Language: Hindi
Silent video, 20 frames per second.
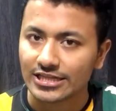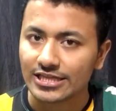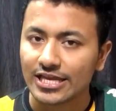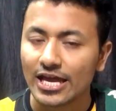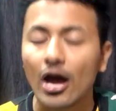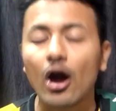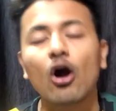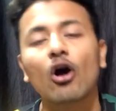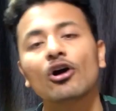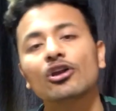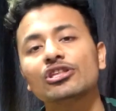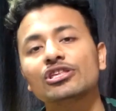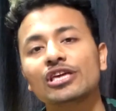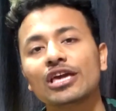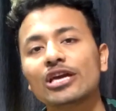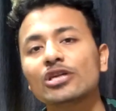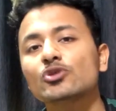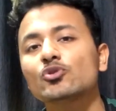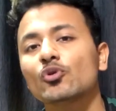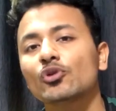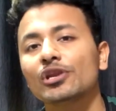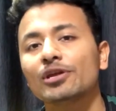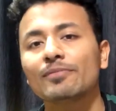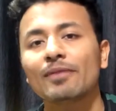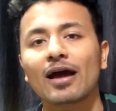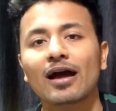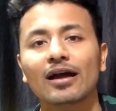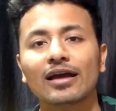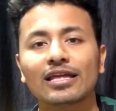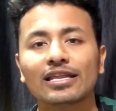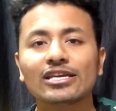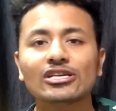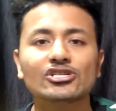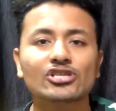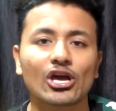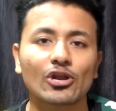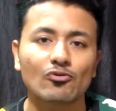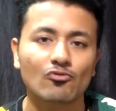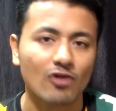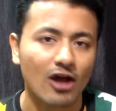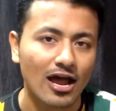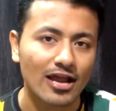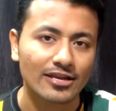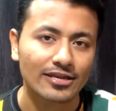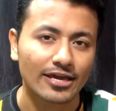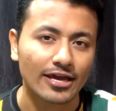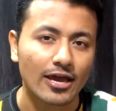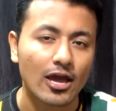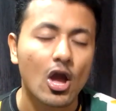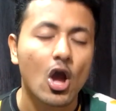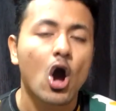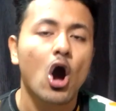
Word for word: कर दिया और ये झोली में आ गई थी शाहरुख खान के